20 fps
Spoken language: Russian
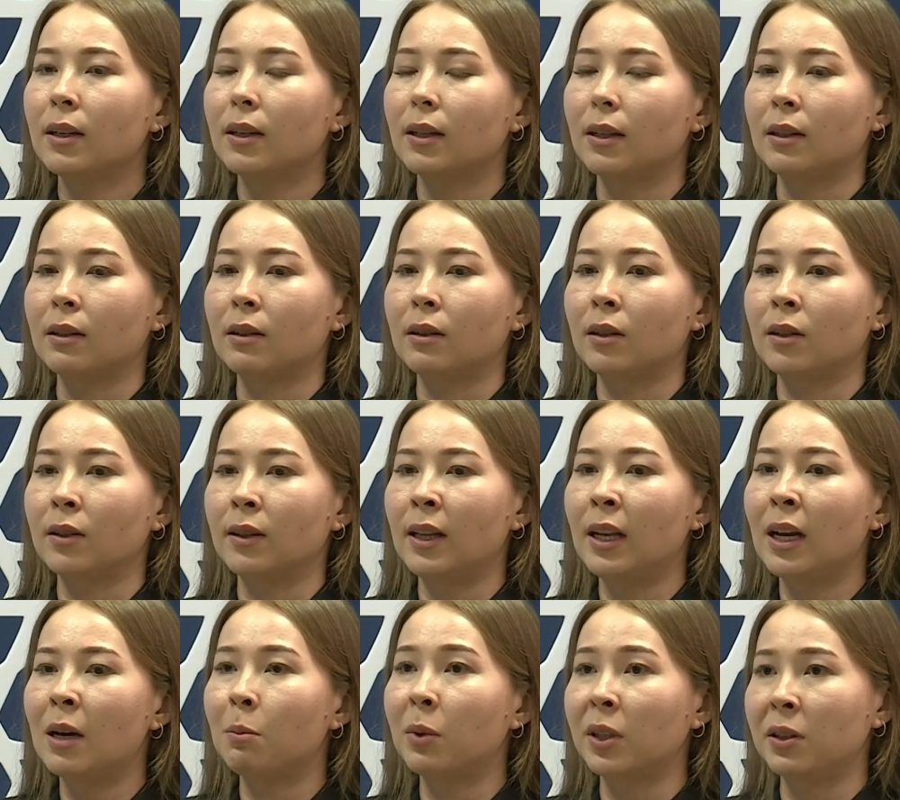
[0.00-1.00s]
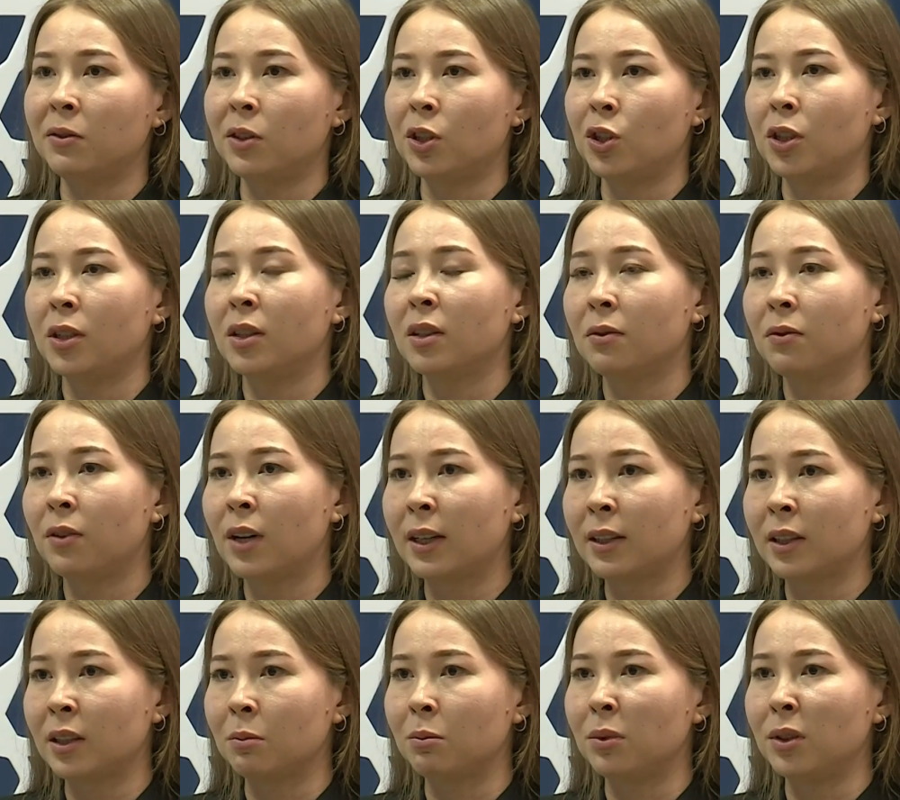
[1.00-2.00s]
а, для подтверждения
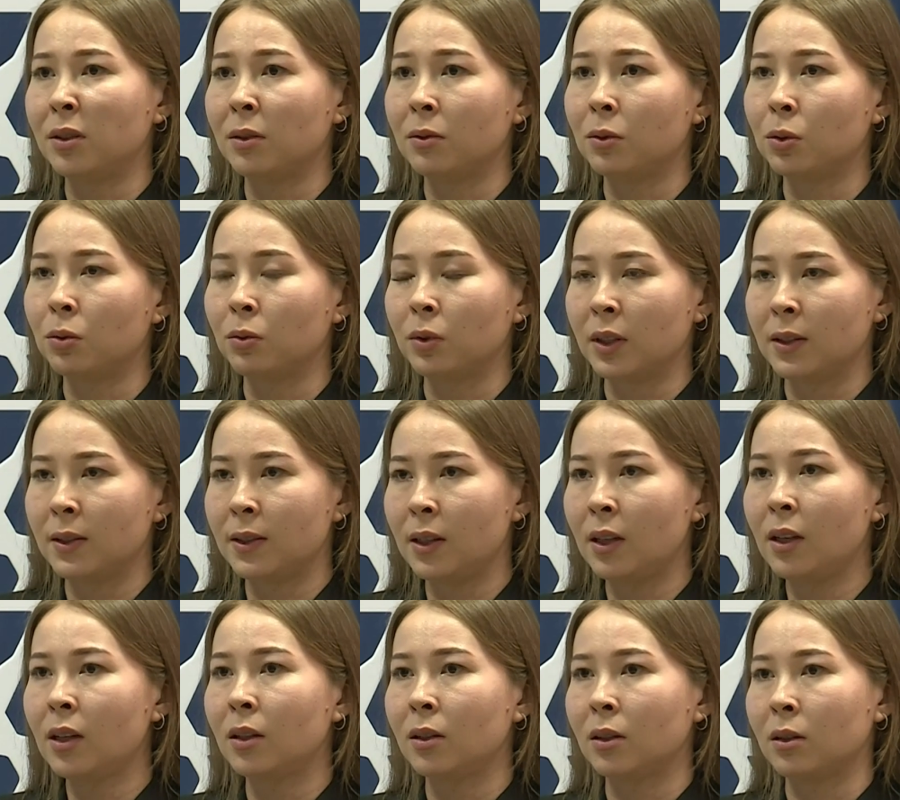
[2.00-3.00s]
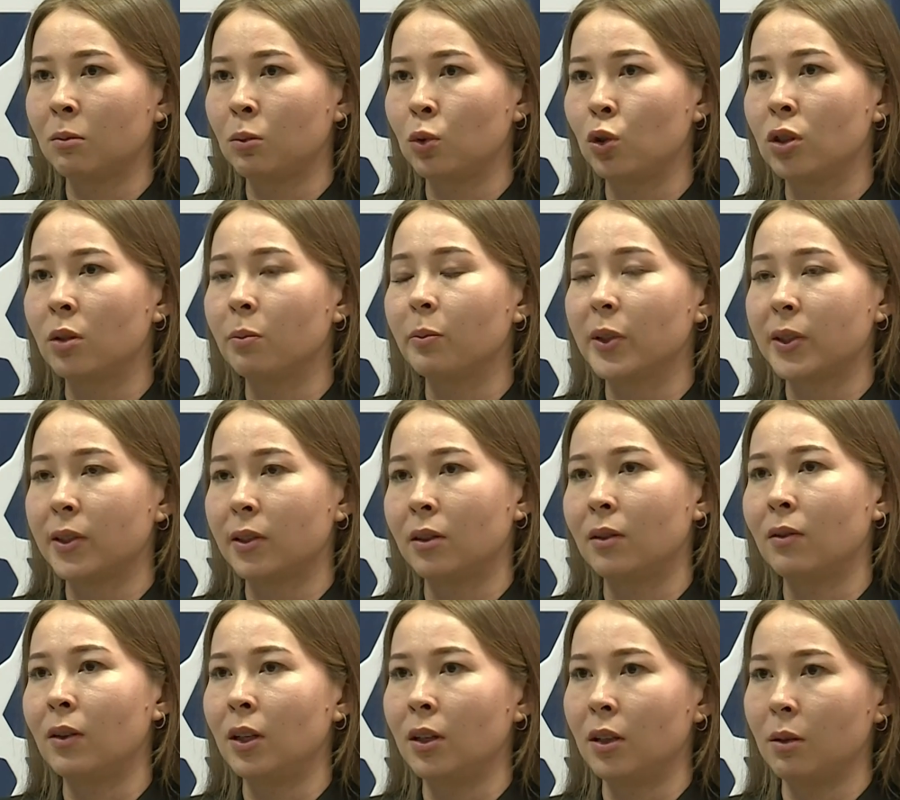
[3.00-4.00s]
факта бытового насилия нам нужно
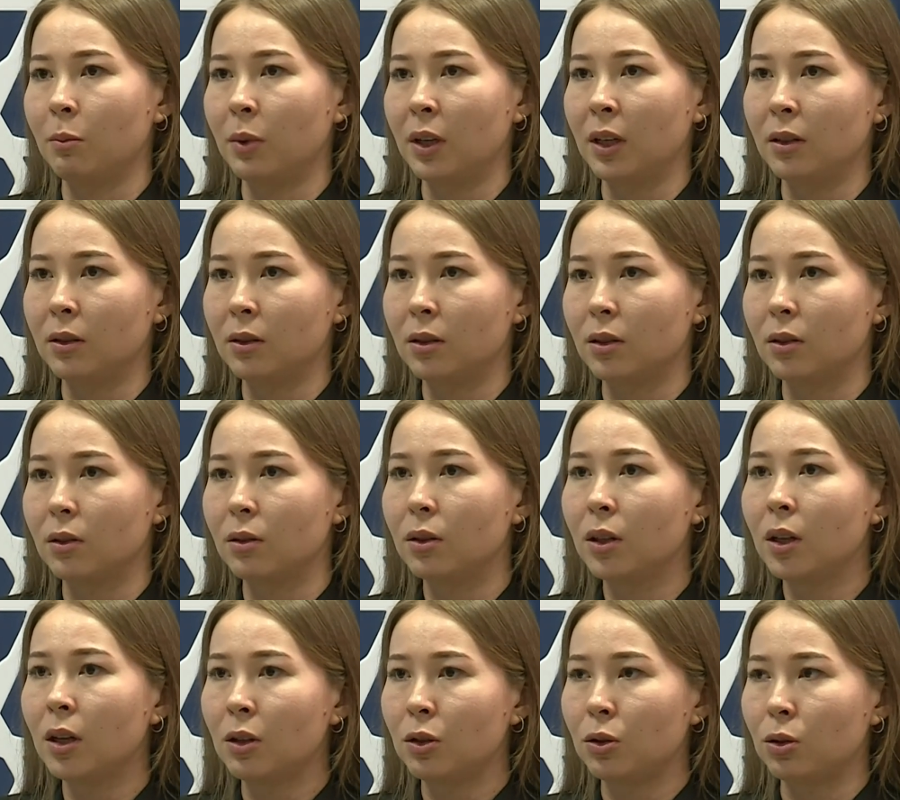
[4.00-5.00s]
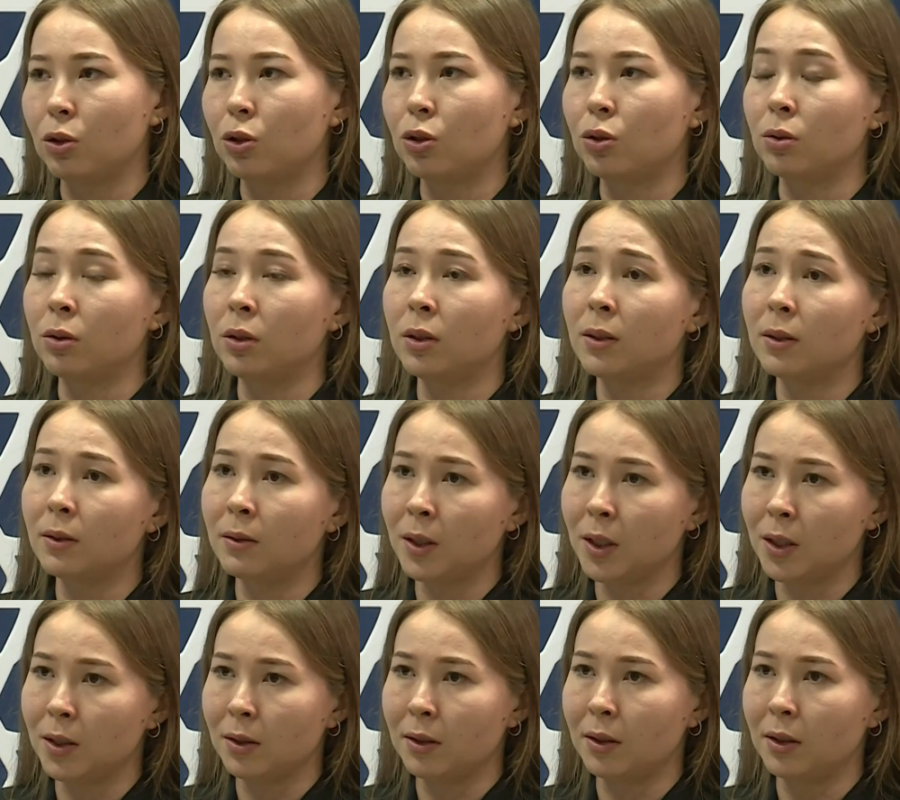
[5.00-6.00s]
постановление полиции, то есть что
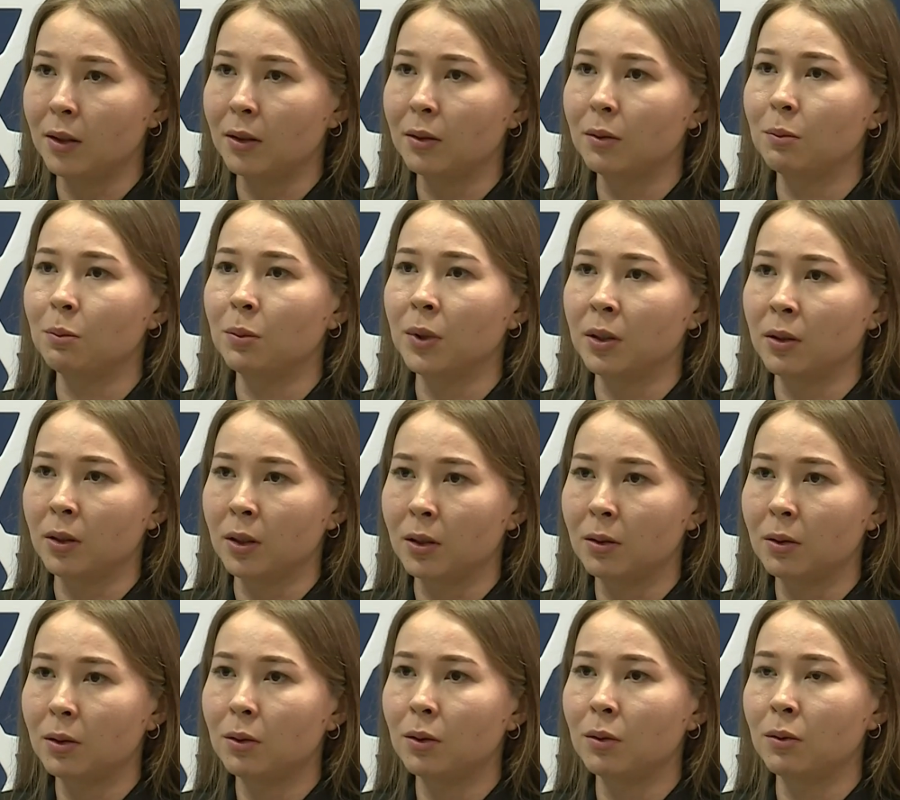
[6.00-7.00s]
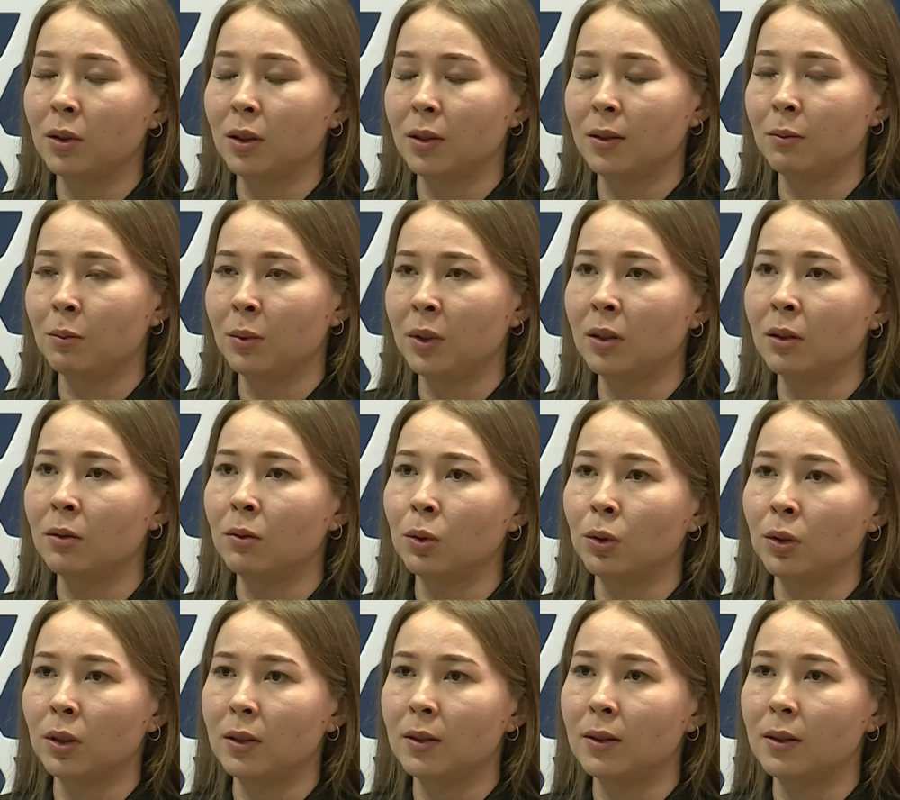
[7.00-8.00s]
действительно да. было нас
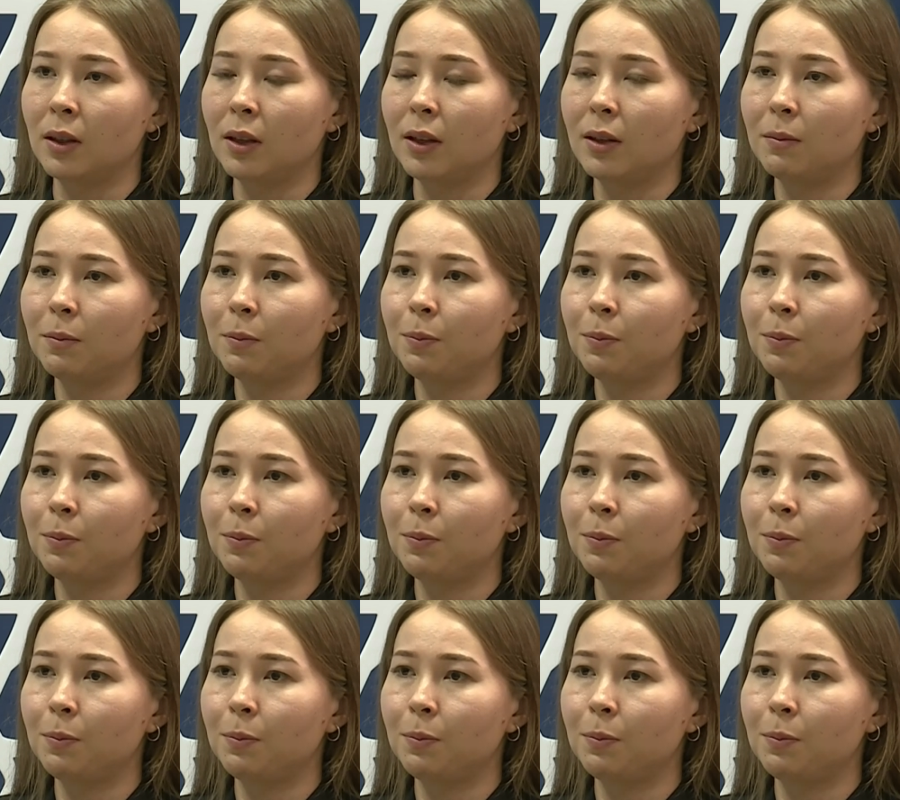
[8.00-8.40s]
бытовое насилие.